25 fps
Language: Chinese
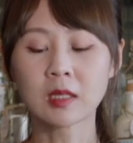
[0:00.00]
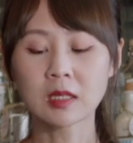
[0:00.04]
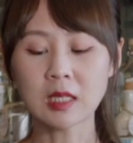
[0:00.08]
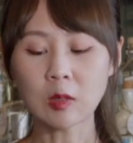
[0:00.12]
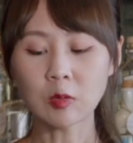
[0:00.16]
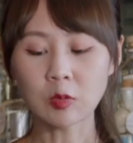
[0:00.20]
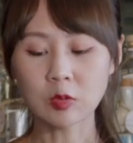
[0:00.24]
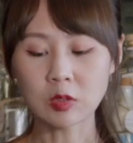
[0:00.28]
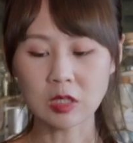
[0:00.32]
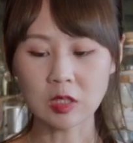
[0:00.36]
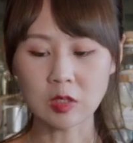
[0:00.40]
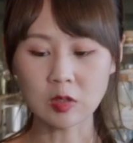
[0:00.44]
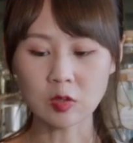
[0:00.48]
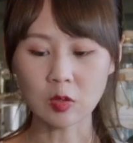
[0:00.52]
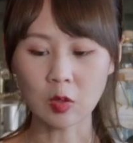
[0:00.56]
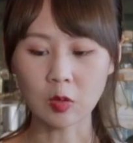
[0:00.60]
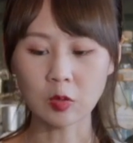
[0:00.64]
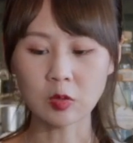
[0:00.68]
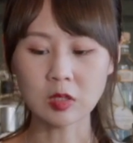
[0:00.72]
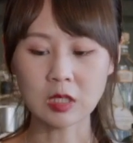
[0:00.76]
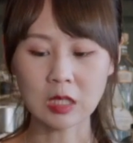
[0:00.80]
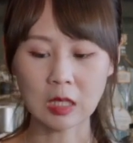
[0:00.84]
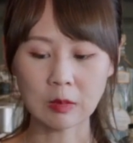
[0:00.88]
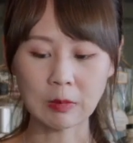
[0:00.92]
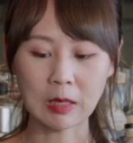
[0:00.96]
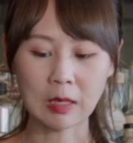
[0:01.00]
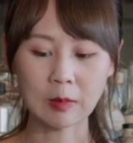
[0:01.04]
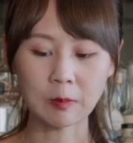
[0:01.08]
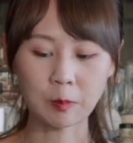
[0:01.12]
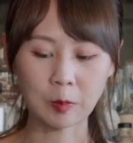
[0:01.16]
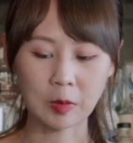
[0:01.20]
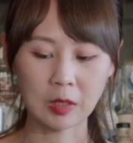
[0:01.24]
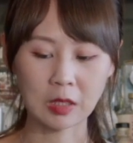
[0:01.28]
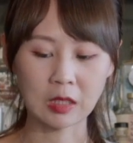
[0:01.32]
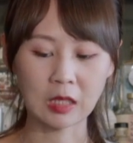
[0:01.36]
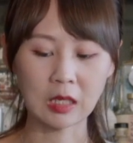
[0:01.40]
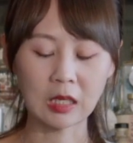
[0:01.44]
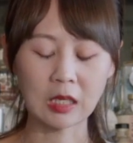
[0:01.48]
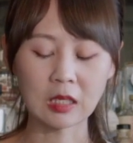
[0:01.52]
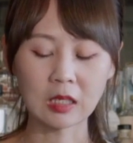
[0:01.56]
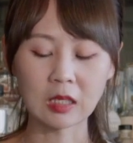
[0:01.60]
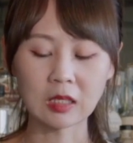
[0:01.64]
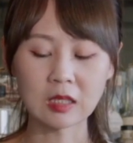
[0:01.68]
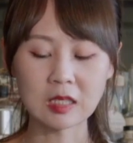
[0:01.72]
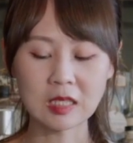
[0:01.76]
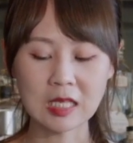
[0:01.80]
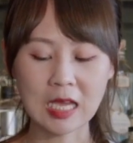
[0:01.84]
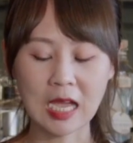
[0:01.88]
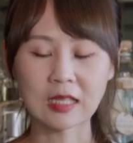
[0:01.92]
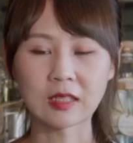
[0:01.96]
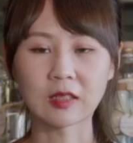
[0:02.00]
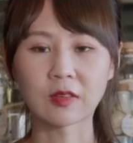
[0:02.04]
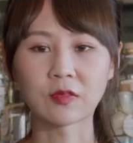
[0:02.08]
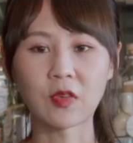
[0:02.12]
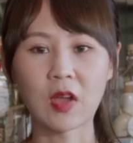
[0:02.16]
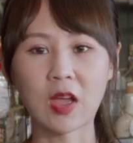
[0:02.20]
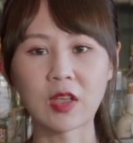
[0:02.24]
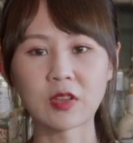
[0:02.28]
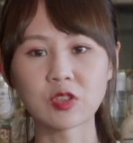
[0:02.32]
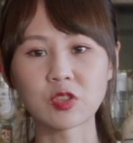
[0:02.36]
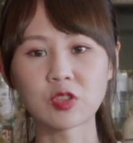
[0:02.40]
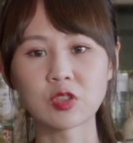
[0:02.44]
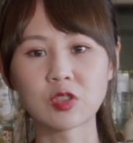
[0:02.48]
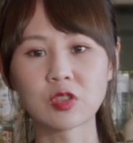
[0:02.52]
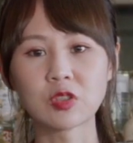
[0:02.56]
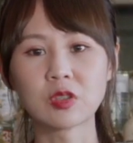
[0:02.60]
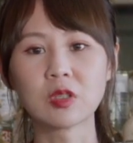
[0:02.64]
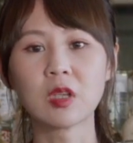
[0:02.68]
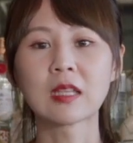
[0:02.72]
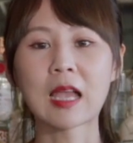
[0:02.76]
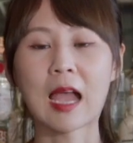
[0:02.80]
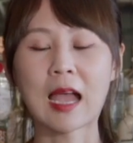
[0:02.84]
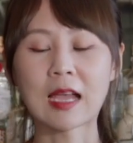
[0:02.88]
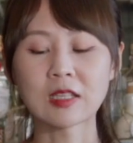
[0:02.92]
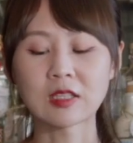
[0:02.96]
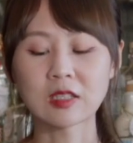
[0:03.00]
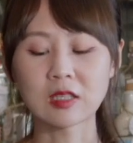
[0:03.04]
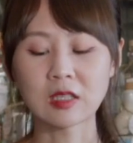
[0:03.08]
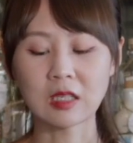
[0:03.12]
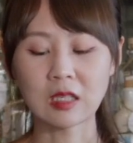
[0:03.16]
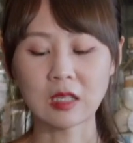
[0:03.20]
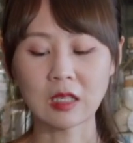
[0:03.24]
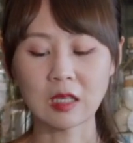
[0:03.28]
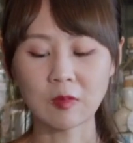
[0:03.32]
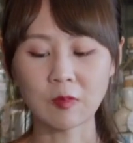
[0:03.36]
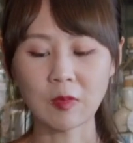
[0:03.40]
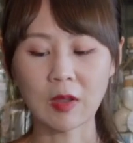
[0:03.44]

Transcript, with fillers: 在我心中，这杯比例跟下的方式，它是一